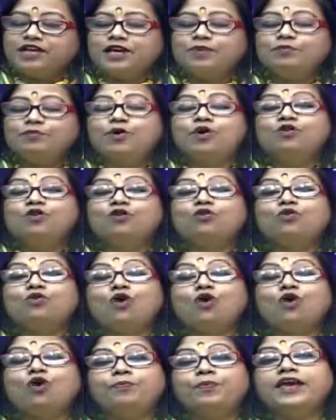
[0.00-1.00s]
এবং
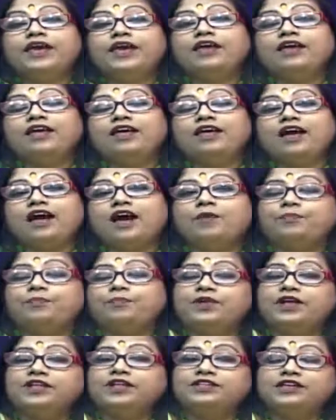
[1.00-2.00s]
কবে
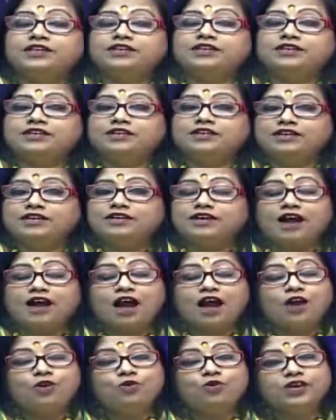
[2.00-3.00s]
আপনাদের
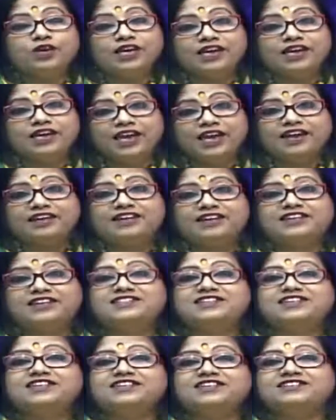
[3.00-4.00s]
আরো কি কি
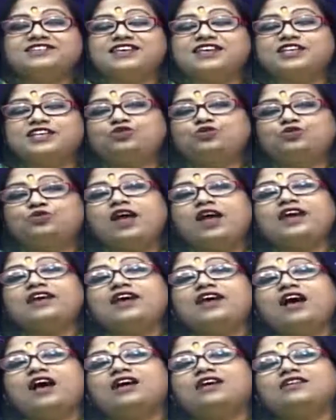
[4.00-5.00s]
ডিজিজ এই জুলাই
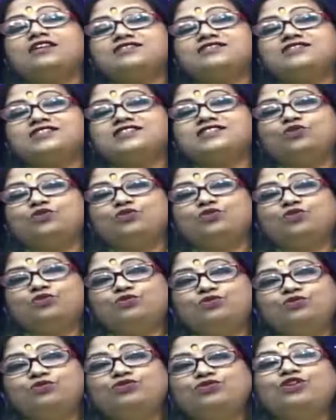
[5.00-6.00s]
আগস্টে
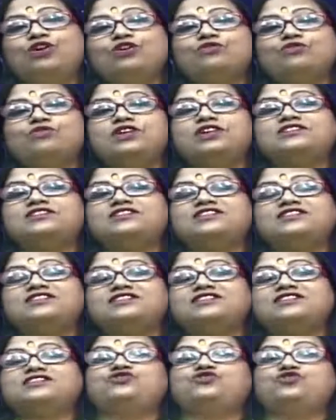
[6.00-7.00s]
নতুন ধরনের
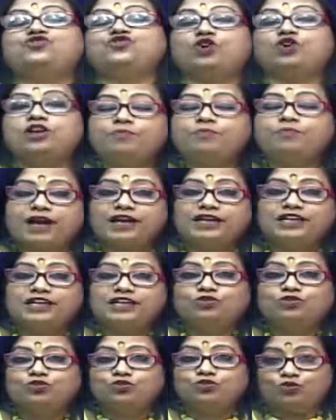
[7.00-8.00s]
ডিজিজ
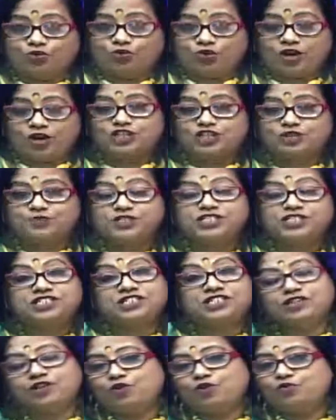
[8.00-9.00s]
জলবাহিত রোগ আসবে
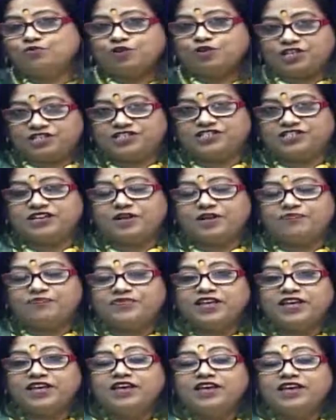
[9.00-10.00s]
সেটাও বলেছিলাম
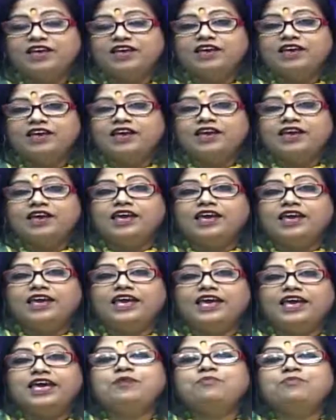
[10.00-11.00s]

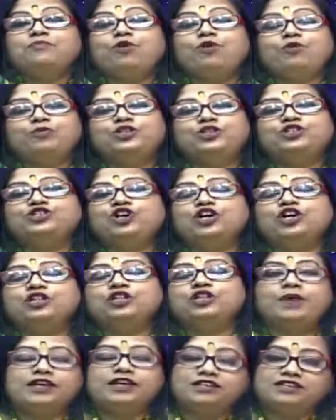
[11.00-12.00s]
এই ভবিষ্যৎ
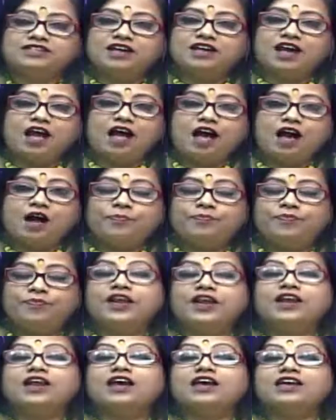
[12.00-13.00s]
বাণীটা
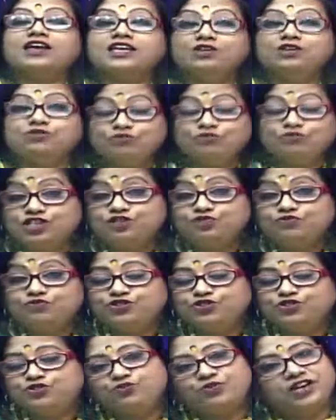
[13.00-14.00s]
আপনারা ইউটিউব
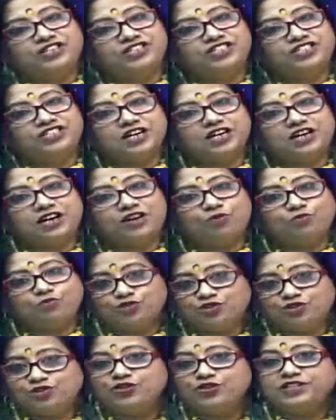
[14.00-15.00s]
সুখের চাকায়
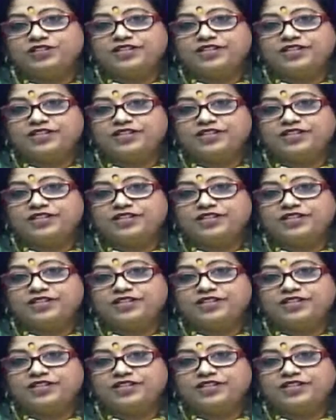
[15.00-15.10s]
অবশ্যই